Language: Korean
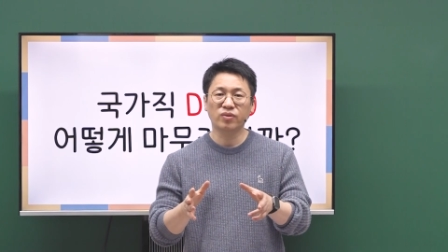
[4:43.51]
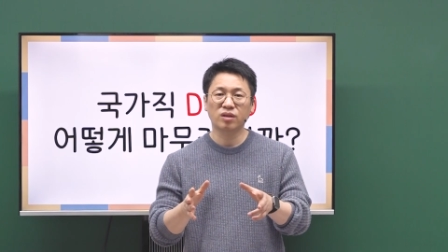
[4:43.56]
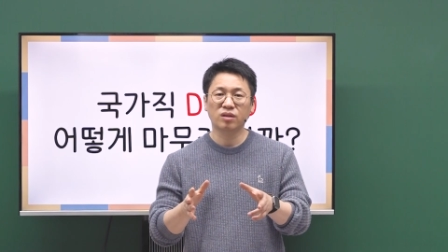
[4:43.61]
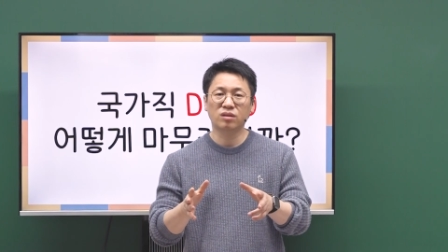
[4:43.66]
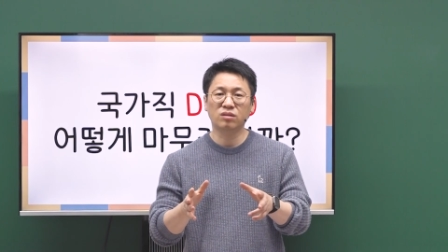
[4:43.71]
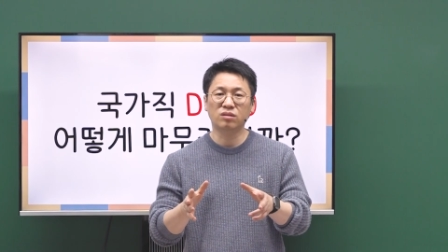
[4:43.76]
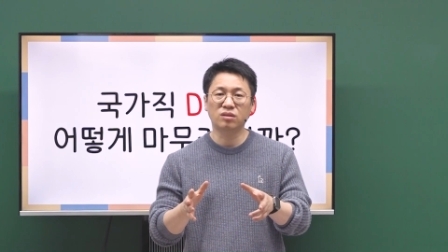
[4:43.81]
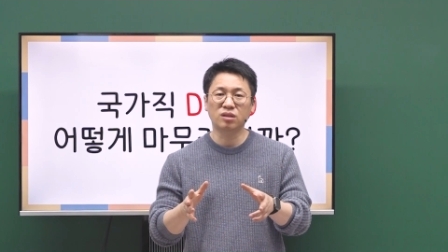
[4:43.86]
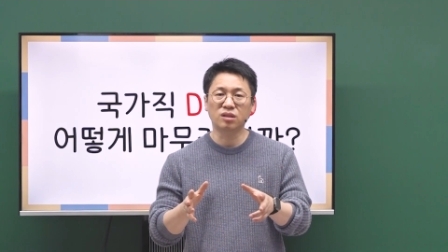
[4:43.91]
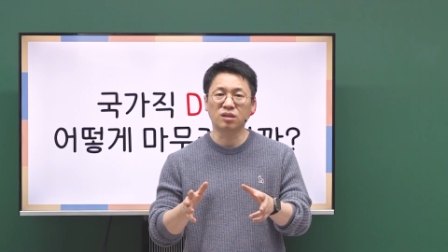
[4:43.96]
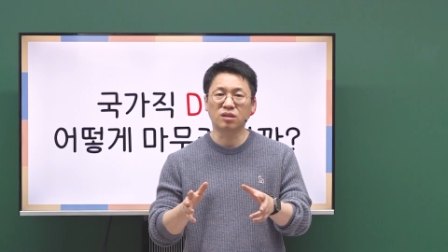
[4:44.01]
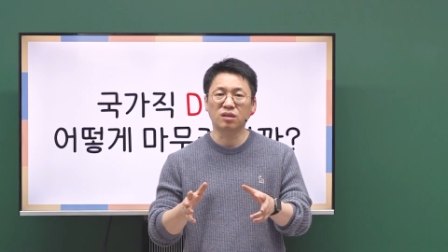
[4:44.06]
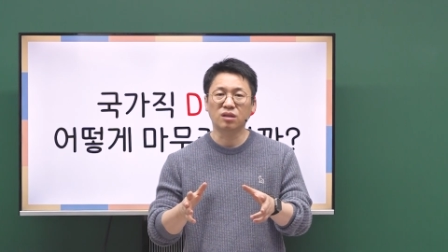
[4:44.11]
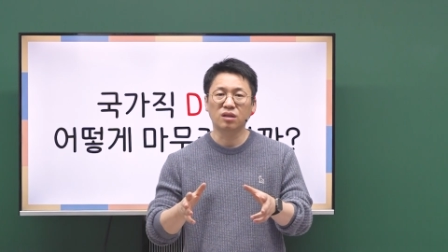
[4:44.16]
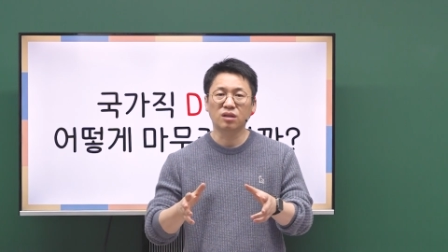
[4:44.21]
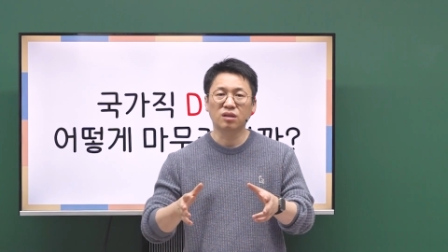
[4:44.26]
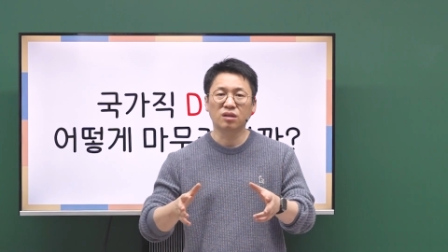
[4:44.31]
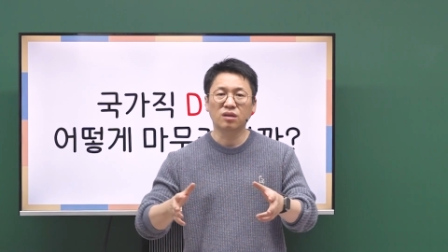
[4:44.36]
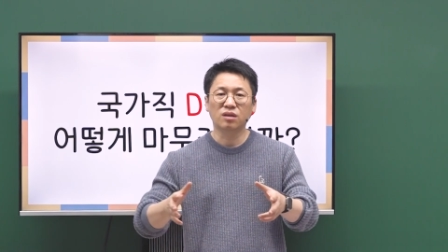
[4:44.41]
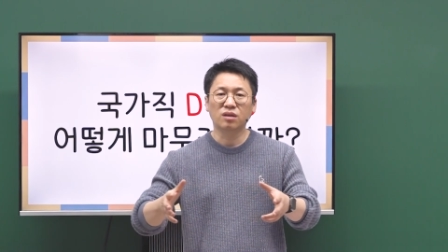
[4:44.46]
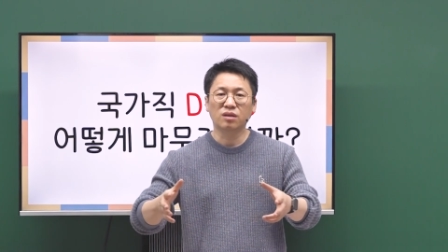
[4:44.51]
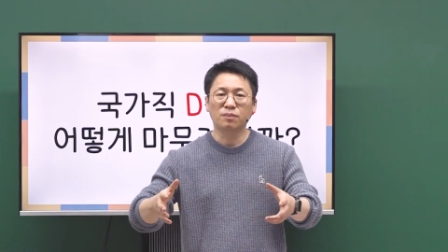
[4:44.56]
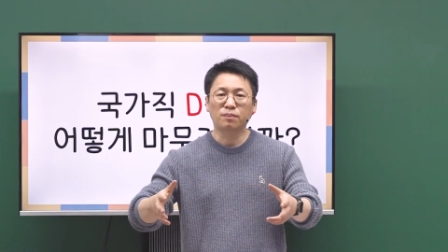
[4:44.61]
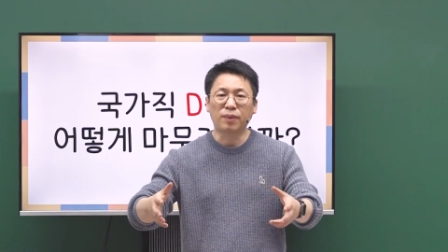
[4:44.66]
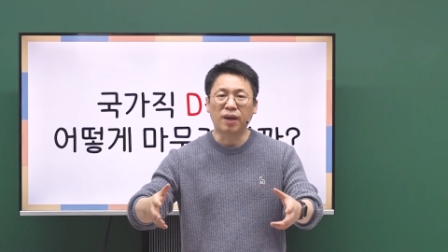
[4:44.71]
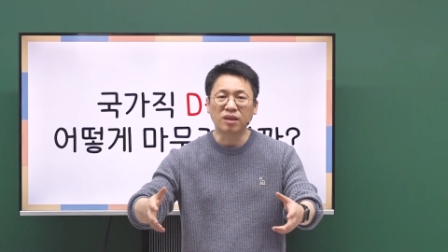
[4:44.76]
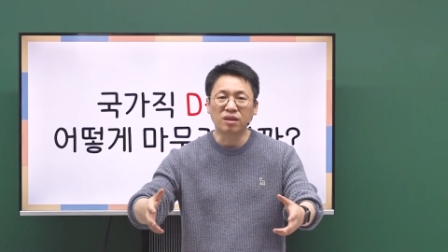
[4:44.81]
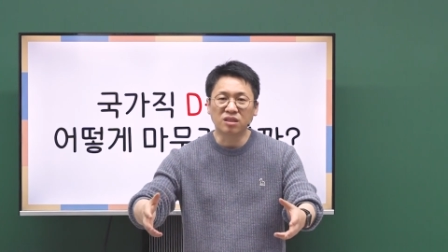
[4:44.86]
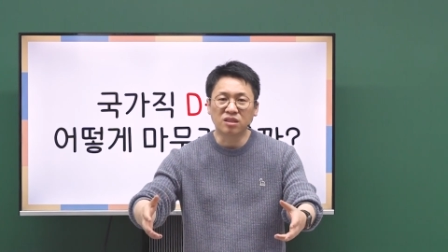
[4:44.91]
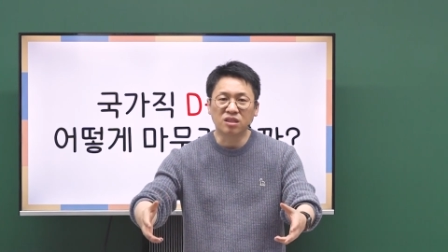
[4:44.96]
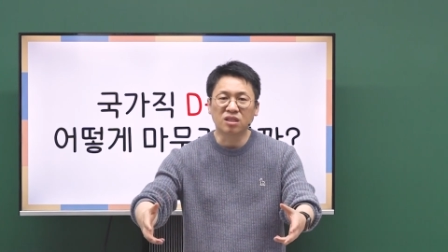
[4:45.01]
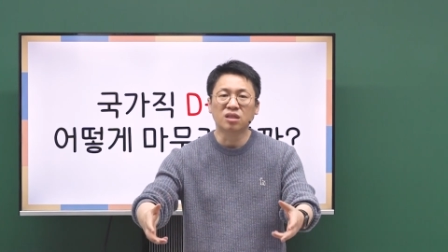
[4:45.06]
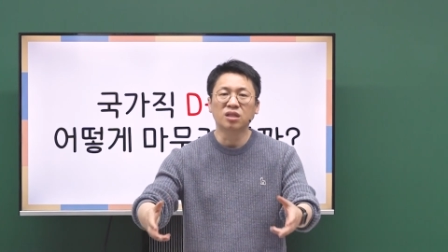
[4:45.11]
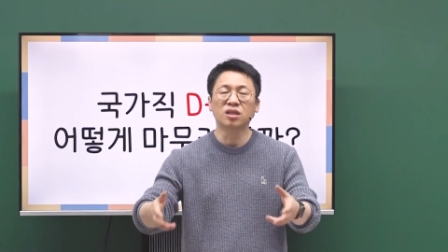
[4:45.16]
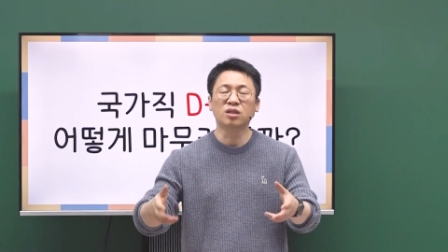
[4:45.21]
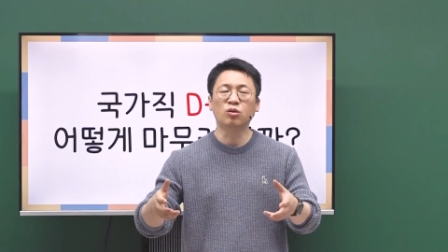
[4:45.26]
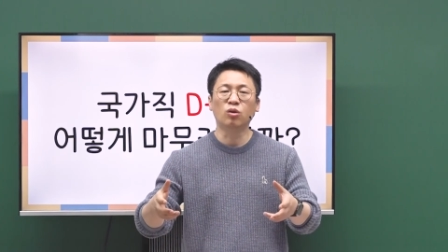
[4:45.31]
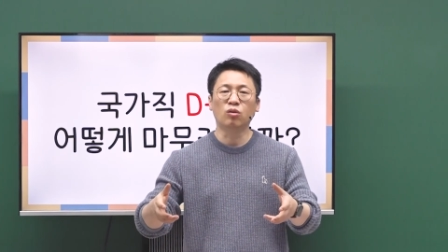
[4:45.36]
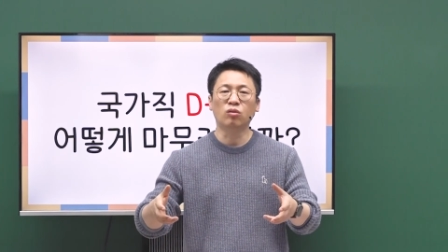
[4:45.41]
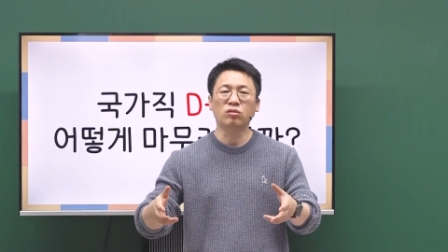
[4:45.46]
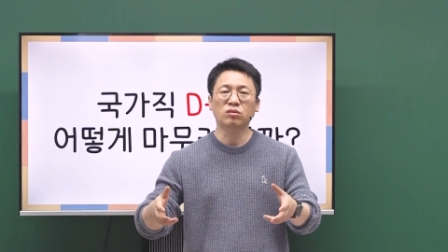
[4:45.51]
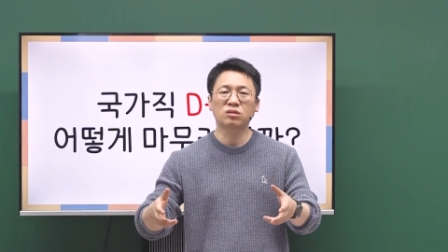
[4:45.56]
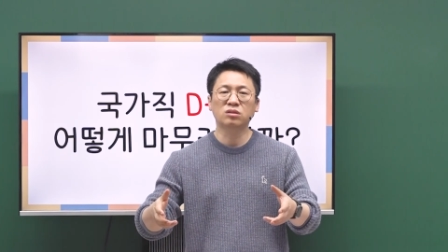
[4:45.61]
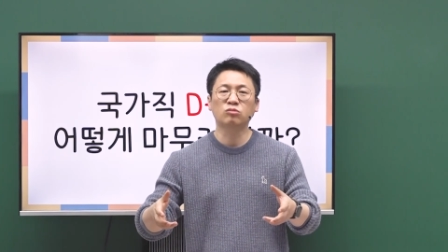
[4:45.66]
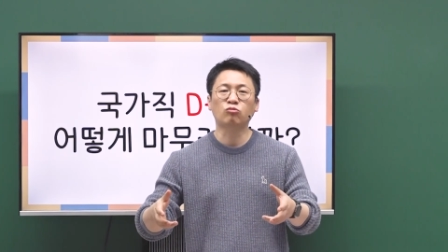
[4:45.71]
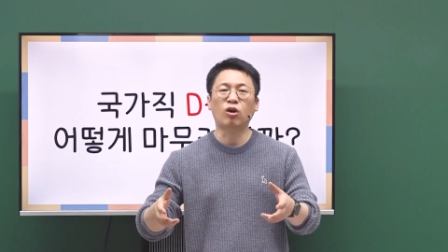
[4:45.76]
그거를 반드시 들고 그